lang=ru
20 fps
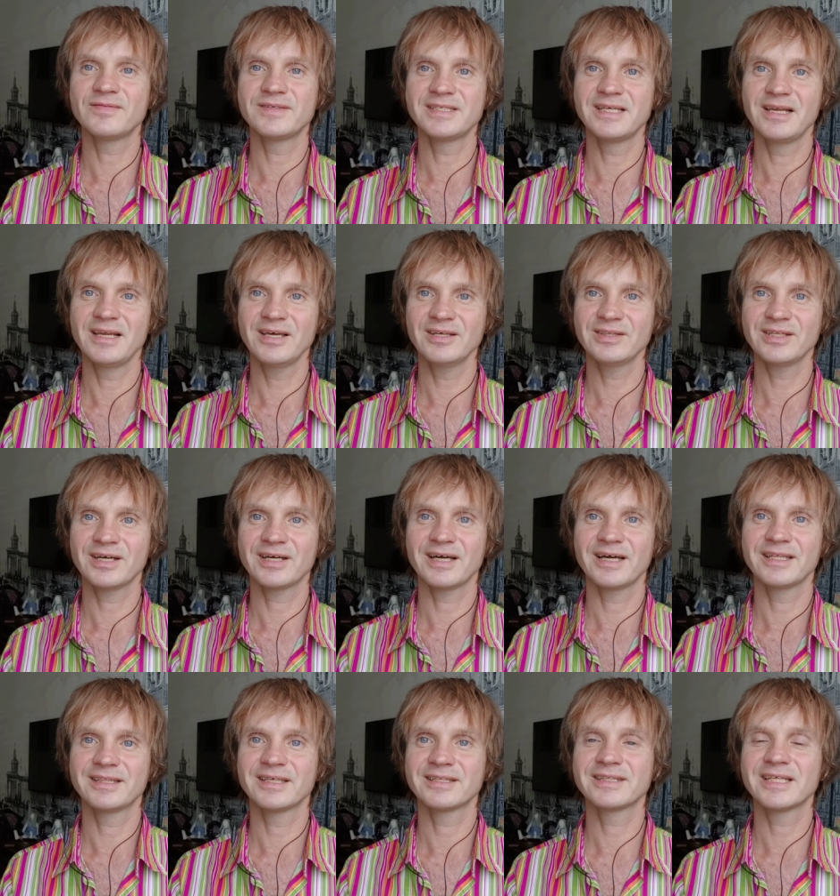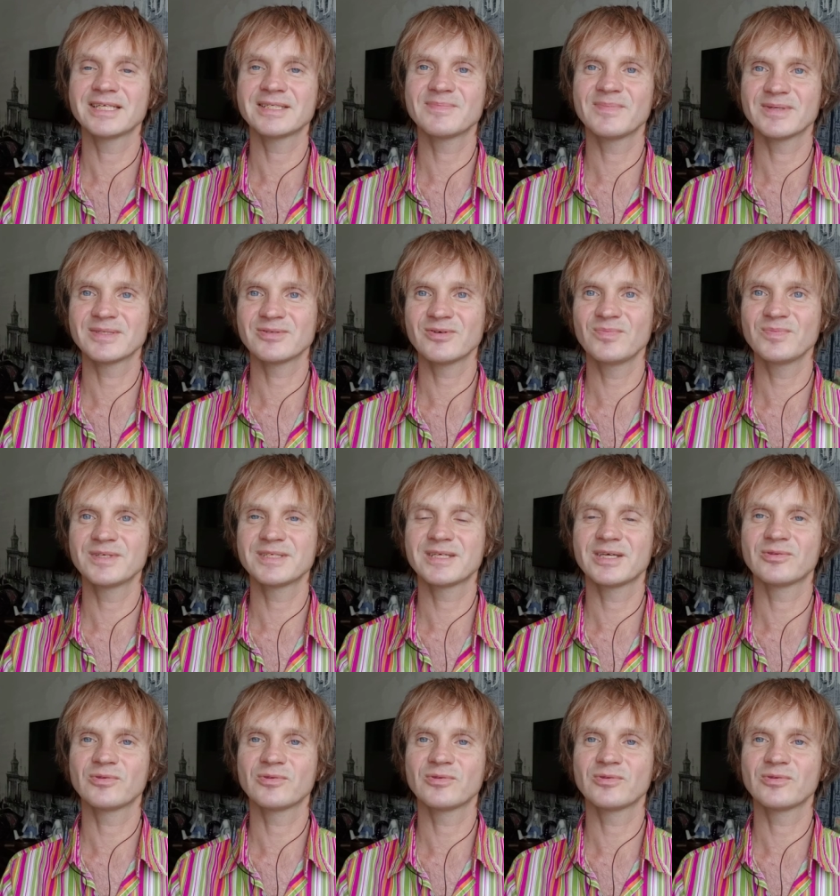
вселенных – это та способность,